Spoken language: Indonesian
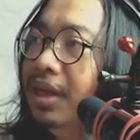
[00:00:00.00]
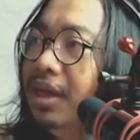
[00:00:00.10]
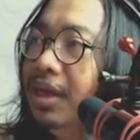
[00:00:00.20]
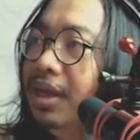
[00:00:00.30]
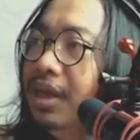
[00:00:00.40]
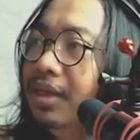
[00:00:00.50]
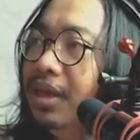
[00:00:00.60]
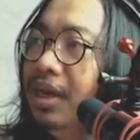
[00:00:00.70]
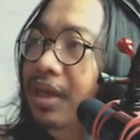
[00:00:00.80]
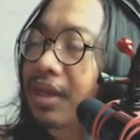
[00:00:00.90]
Nah,
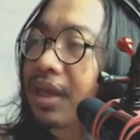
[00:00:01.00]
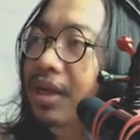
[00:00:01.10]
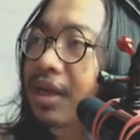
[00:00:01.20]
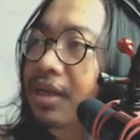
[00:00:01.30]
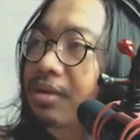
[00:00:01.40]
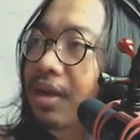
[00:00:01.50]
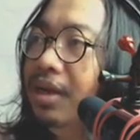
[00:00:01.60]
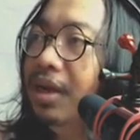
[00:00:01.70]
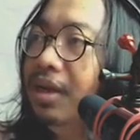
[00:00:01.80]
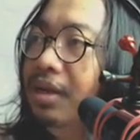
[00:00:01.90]
sekarang kita akan
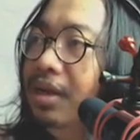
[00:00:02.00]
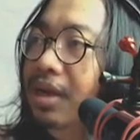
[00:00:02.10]
gunakan